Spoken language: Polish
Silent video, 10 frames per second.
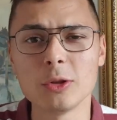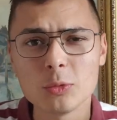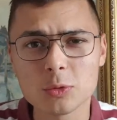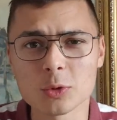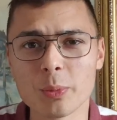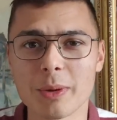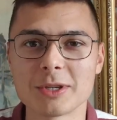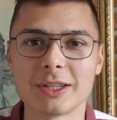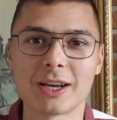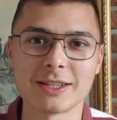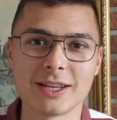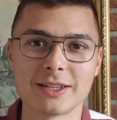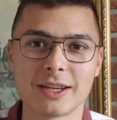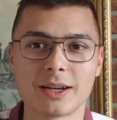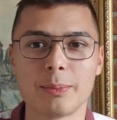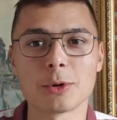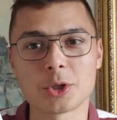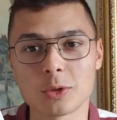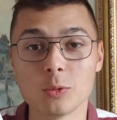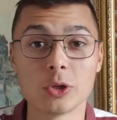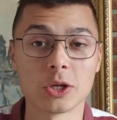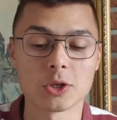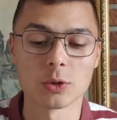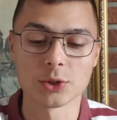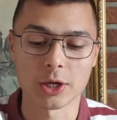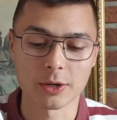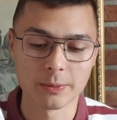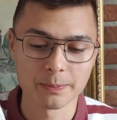Tu skupiam się na recenzjach poszczególnych książek.